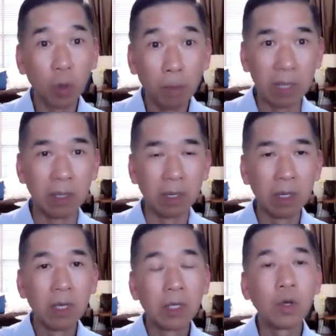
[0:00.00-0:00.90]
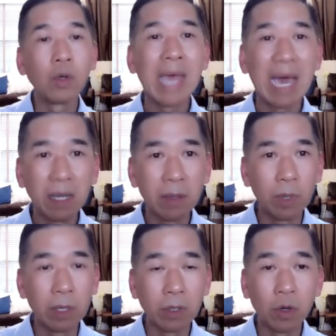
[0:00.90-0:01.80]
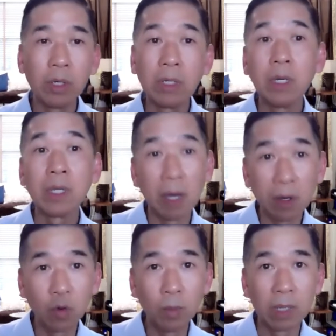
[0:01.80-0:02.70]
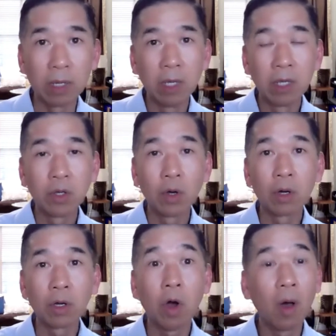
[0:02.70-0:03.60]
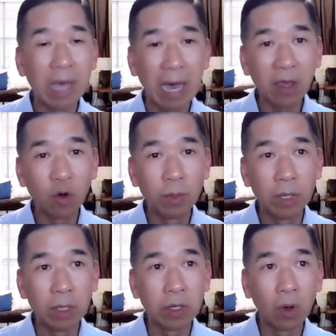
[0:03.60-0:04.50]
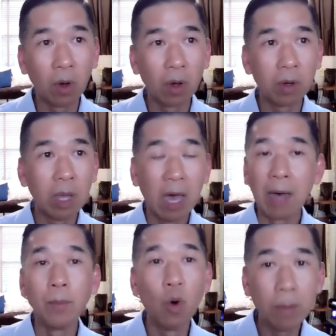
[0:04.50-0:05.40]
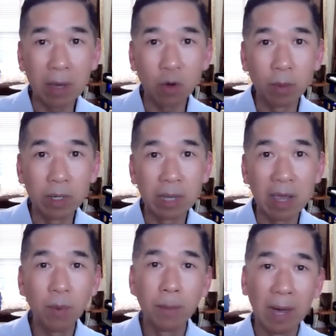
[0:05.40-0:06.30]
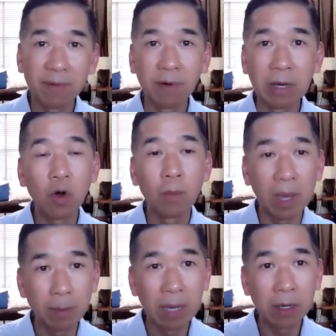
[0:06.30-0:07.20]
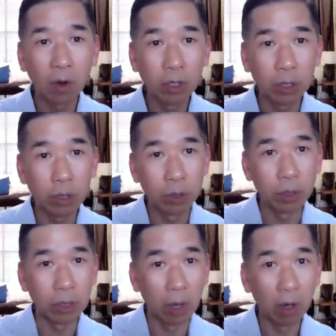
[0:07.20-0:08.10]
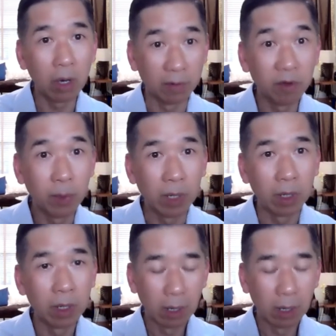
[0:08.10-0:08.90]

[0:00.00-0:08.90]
cho mình, cho gia đình mình, cho những người thân của mình, cho con cái của mình, cho bố mẹ của mình, nếu mà bạn vẫn còn may mắn có những người đó ở với mình.